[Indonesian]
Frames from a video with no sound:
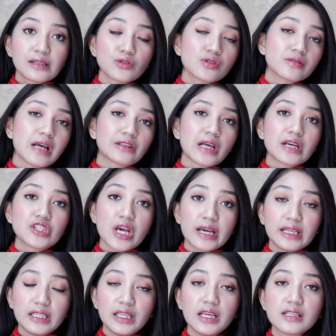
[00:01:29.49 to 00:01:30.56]
Kasus
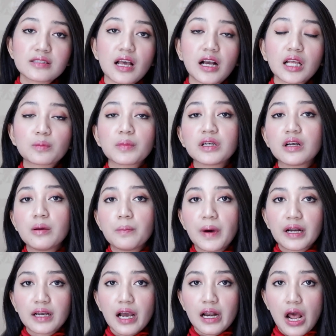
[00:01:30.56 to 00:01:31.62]
Natasha ini sangat
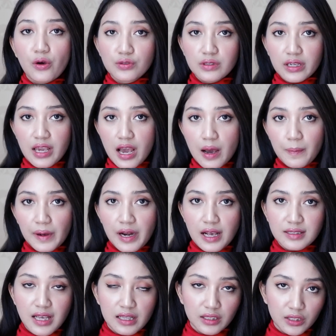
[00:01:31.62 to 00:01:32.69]
menggemparkan Austria
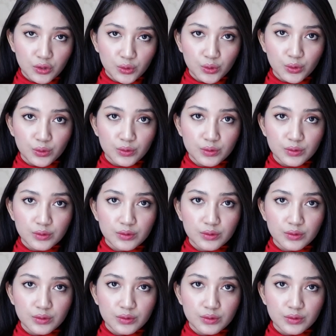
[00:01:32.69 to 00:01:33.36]
pada saat itu.